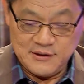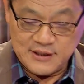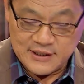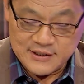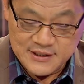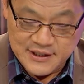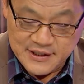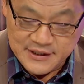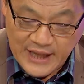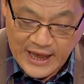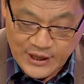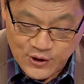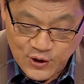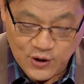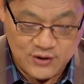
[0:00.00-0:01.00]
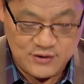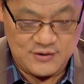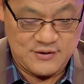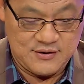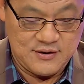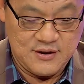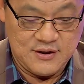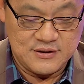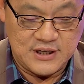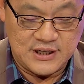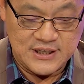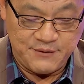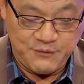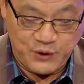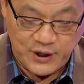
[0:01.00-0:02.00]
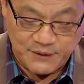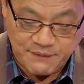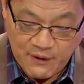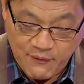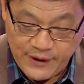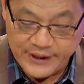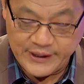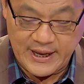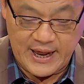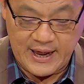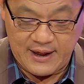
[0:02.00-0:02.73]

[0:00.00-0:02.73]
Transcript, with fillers: จะเชิญนายกจะเชิญพลเอกประวิตร